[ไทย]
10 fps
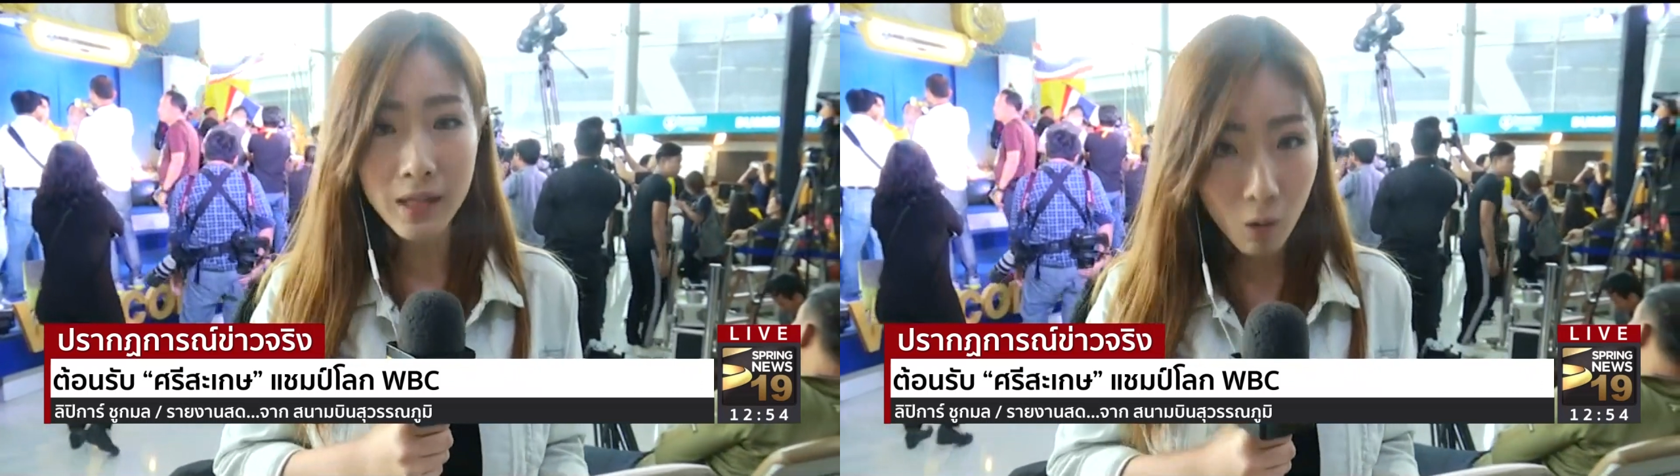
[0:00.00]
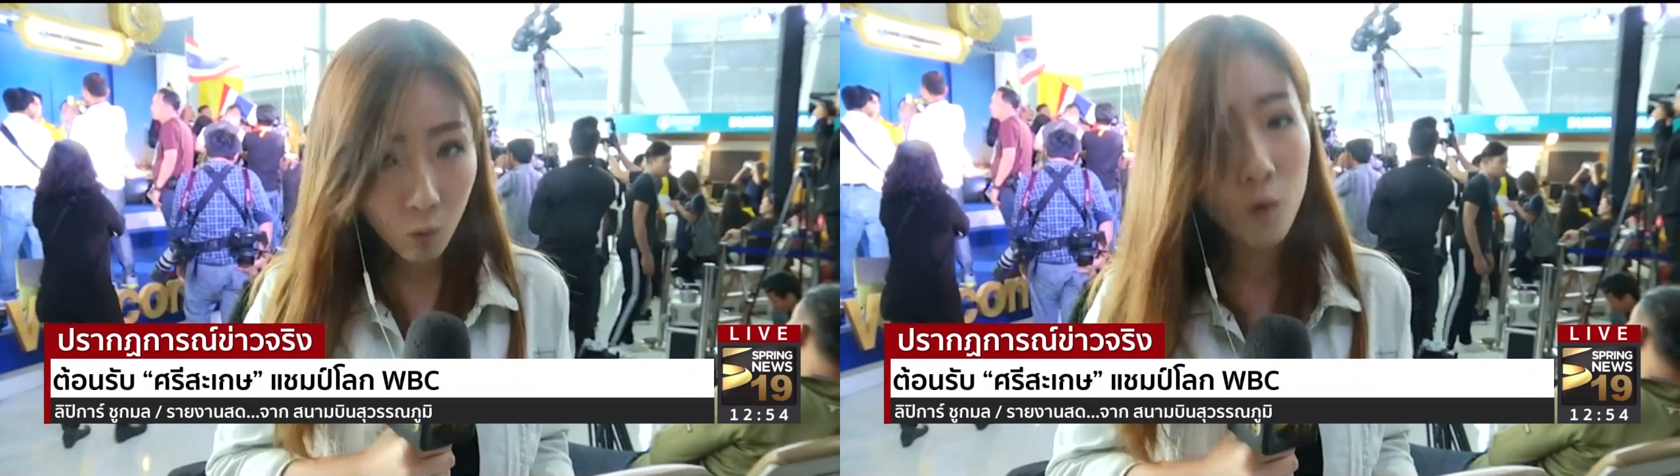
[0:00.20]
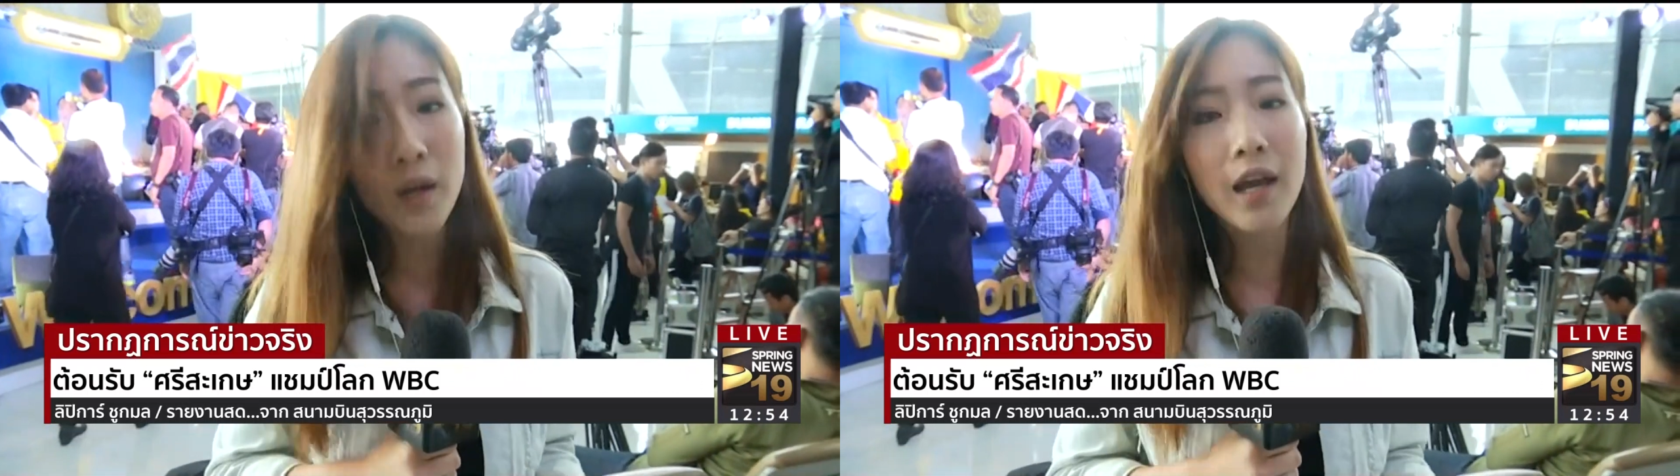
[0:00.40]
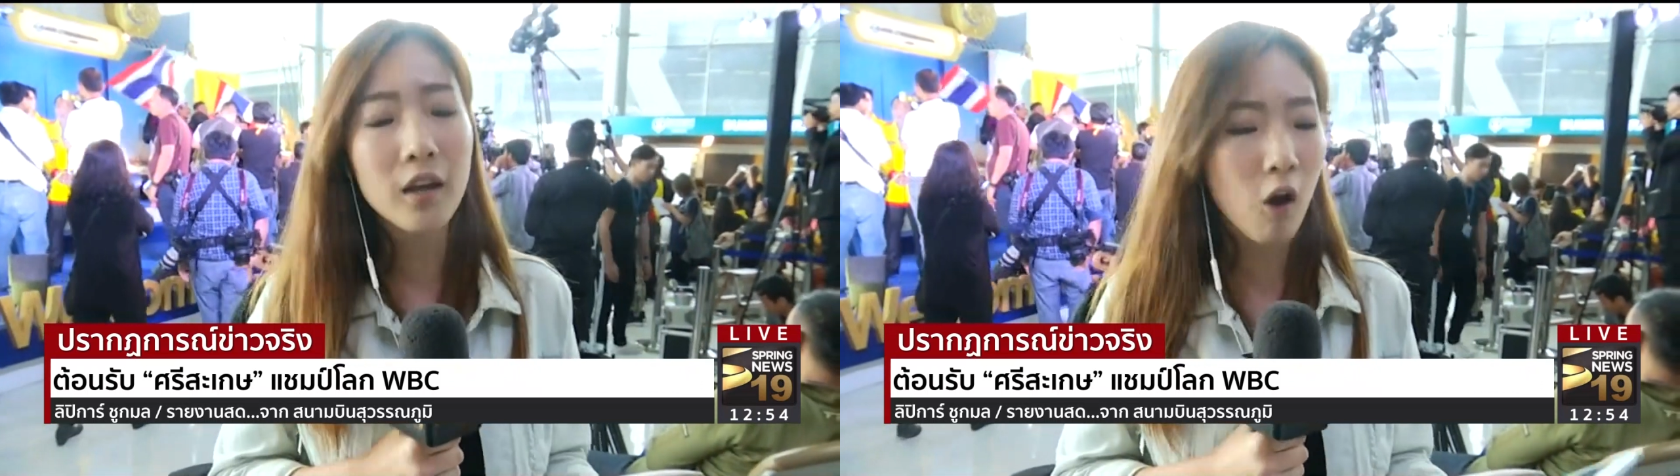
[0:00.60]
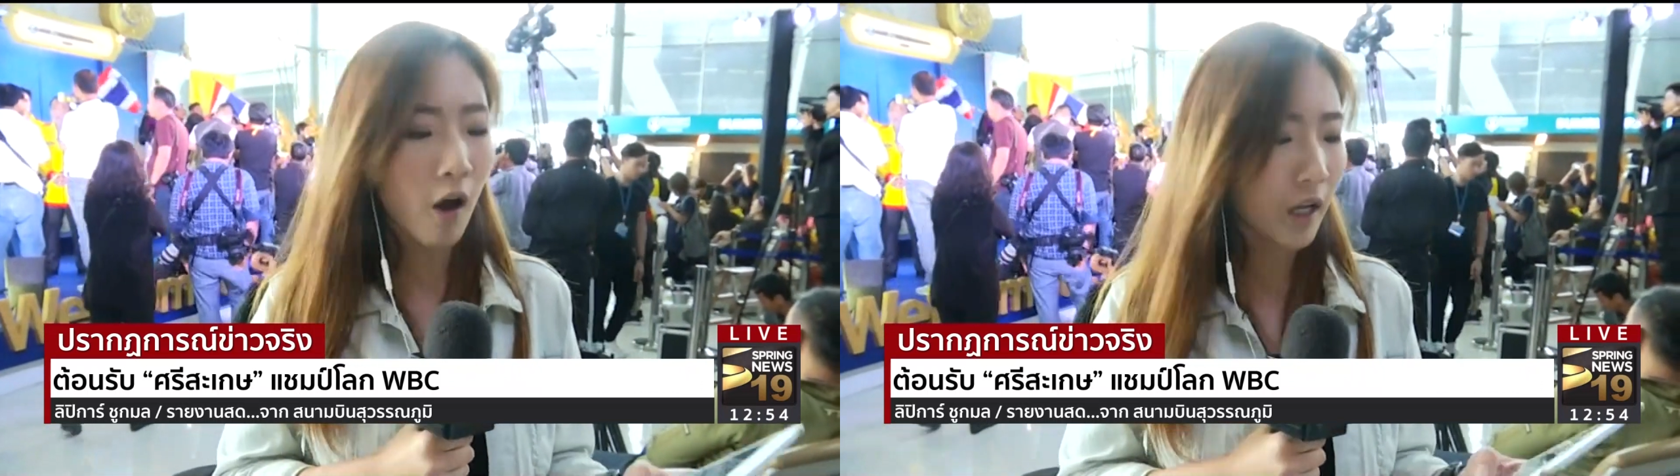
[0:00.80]
สักครู่นี้
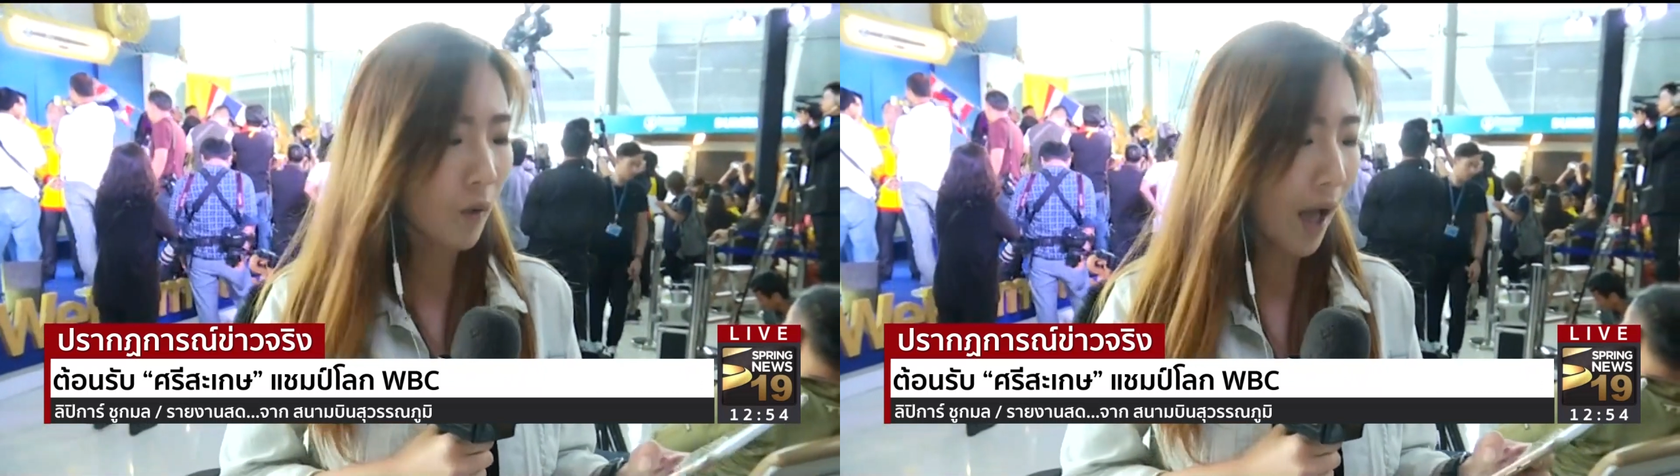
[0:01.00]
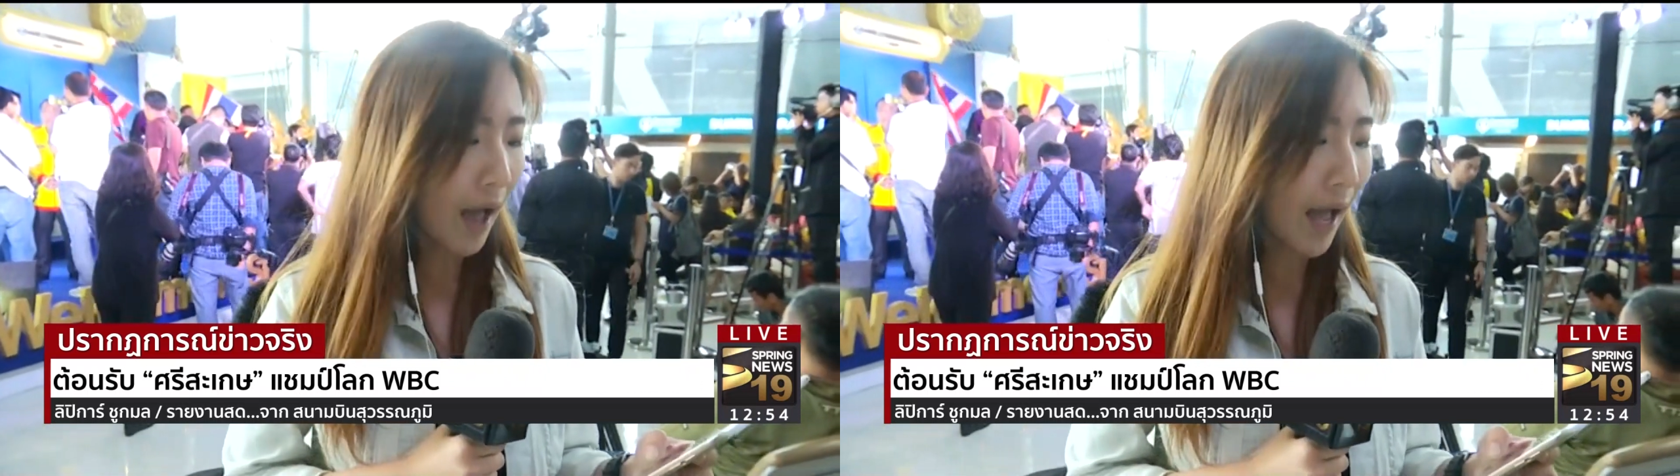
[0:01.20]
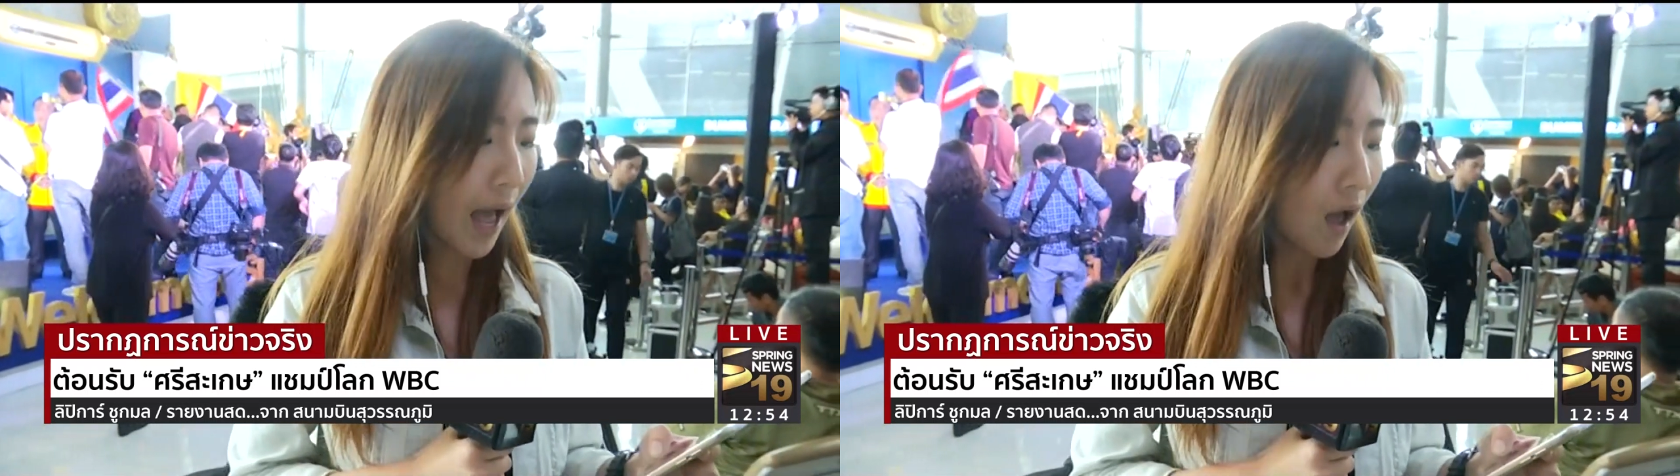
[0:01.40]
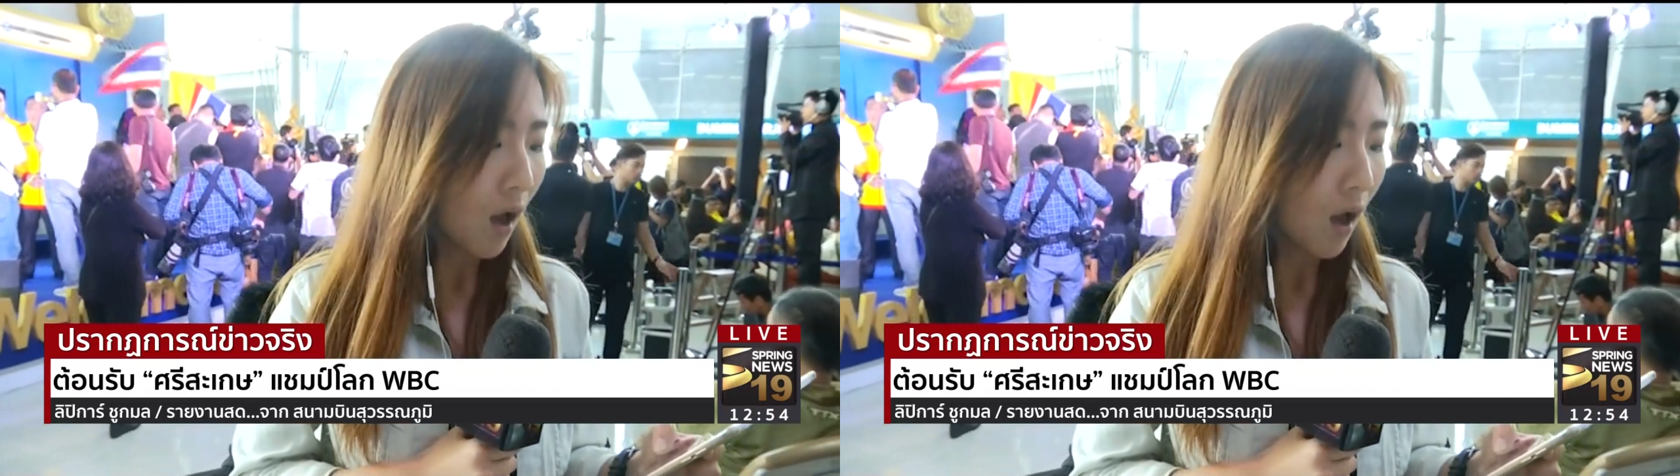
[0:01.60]
กันก่อนดีกว่าค่ะ